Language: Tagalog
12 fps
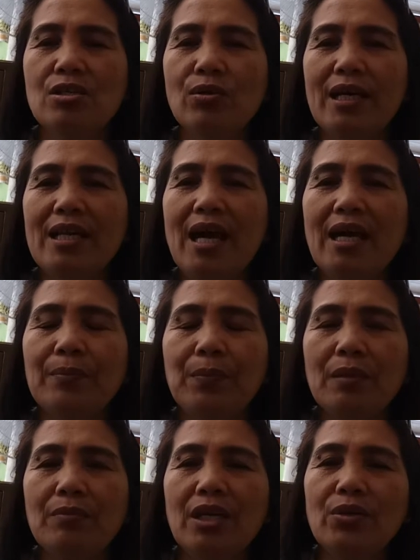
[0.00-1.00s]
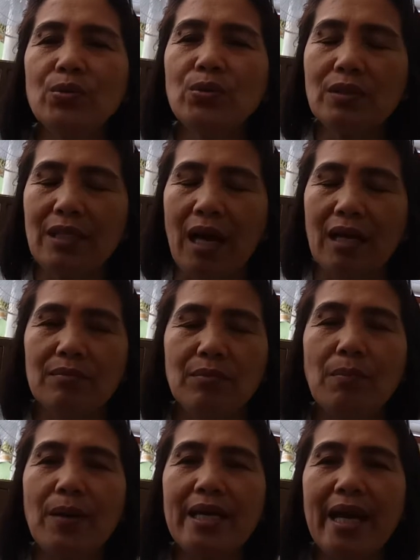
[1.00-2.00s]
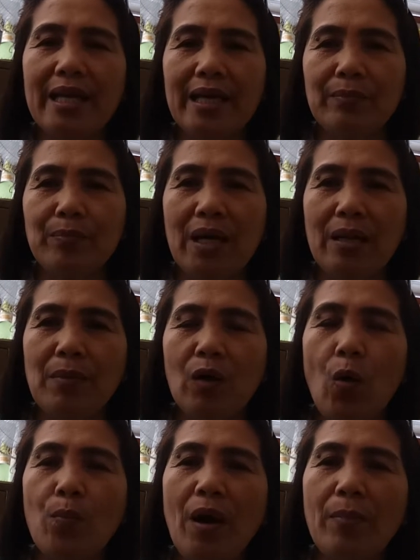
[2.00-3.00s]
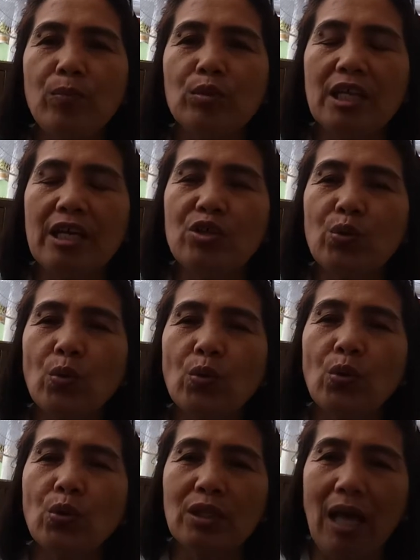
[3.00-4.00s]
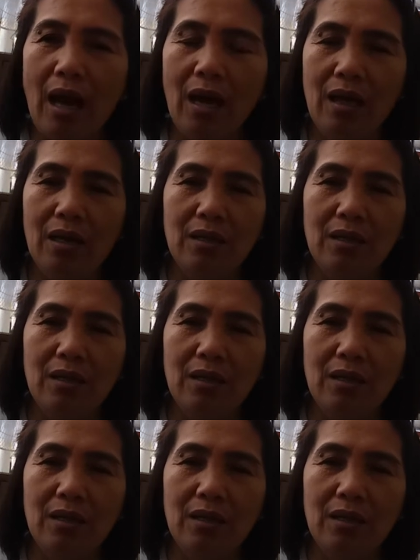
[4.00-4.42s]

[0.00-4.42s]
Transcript: So, kailan pag may utang, babayaran para makook up mo din yung kuta